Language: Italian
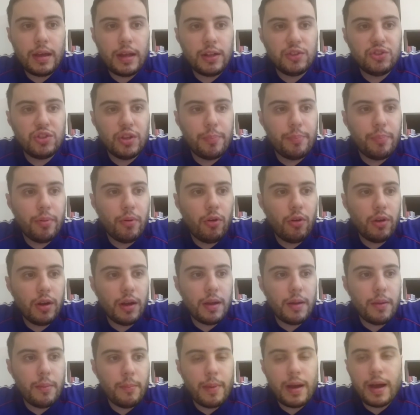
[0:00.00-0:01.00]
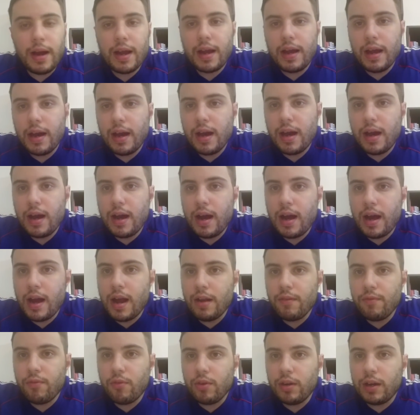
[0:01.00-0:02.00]
al Giappone manca
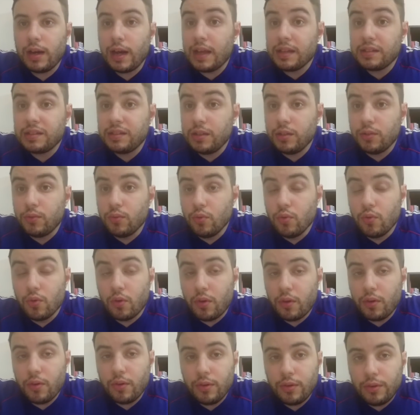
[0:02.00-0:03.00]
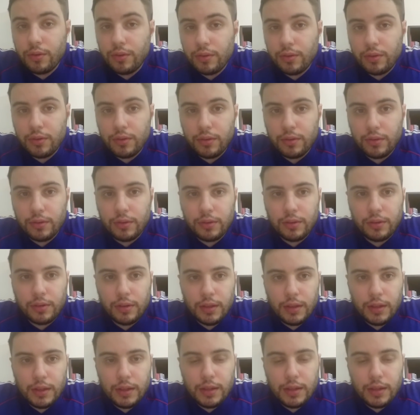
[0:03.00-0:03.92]
il fuoriclasse di turno,